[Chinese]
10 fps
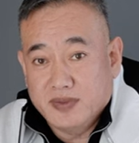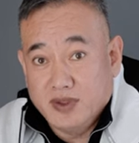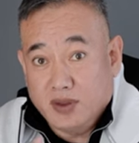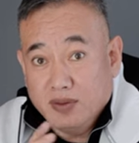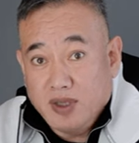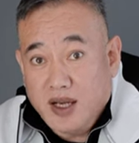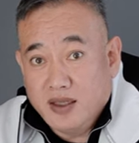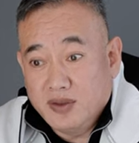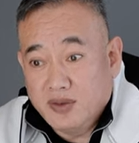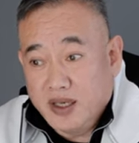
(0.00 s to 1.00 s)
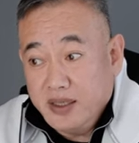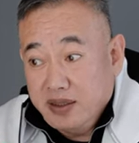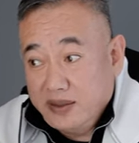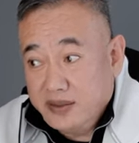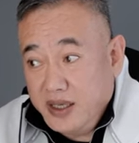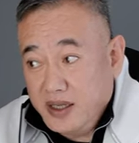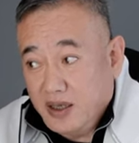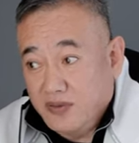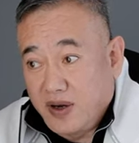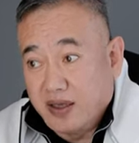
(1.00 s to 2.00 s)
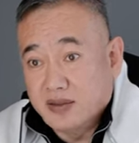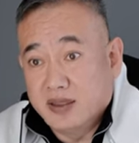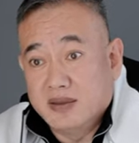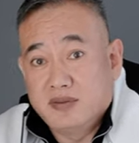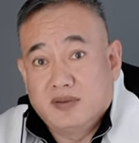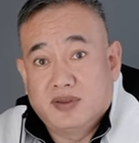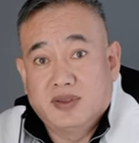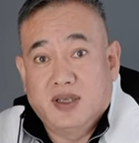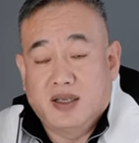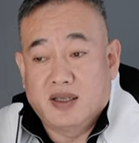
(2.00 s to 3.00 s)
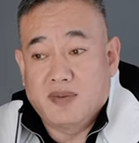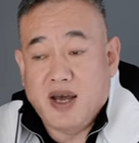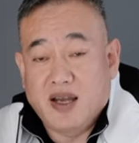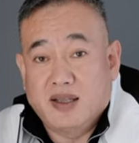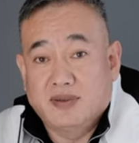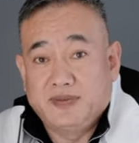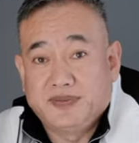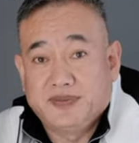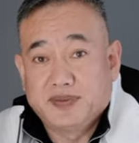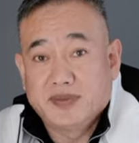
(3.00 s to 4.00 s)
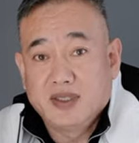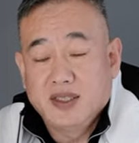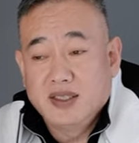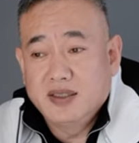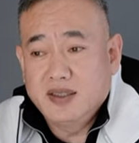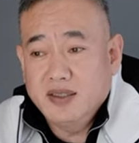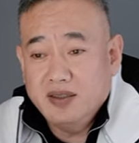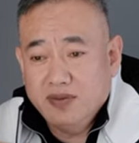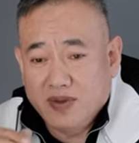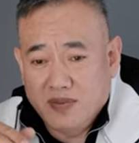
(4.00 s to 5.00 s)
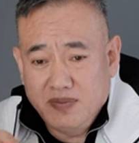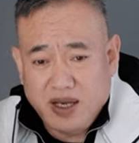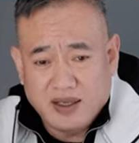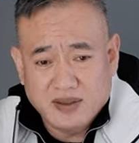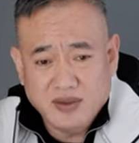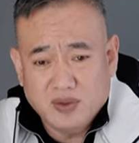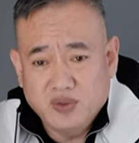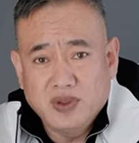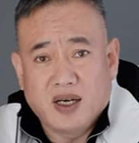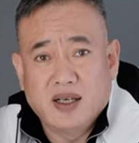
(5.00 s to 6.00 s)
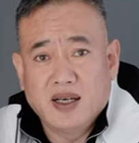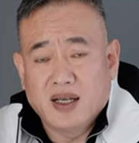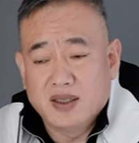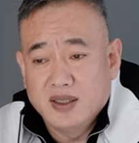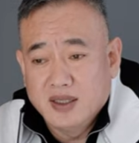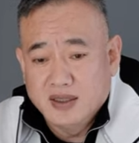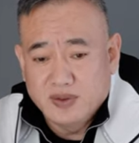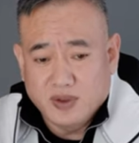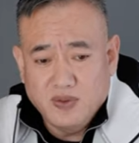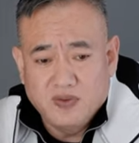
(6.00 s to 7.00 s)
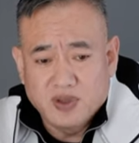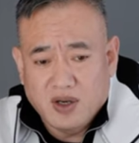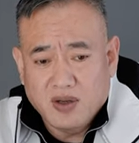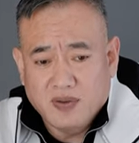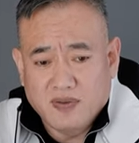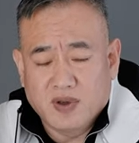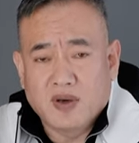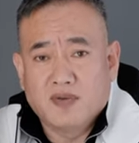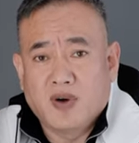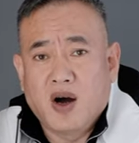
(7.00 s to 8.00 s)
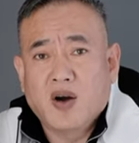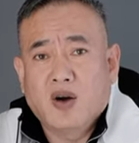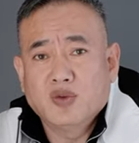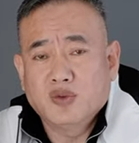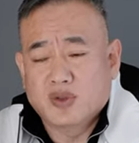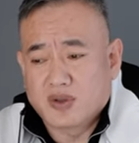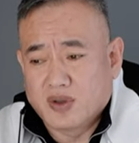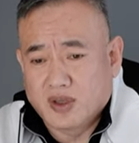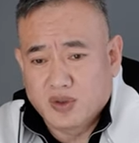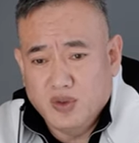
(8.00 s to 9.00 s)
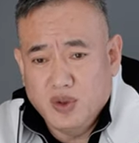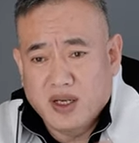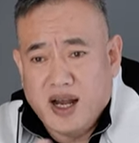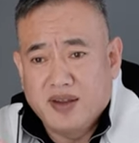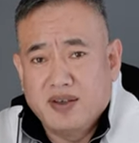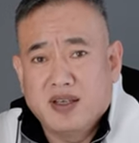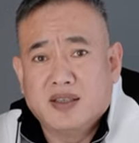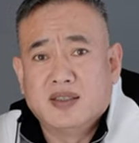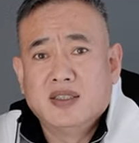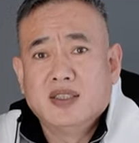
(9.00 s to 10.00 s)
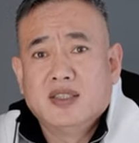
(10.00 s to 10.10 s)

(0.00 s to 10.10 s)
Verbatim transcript: 姚总的爱人说：“哎，这套房子实际也在卖呢。”其实我们每次出城啊，走五道，五号高速的时候，都会看到这个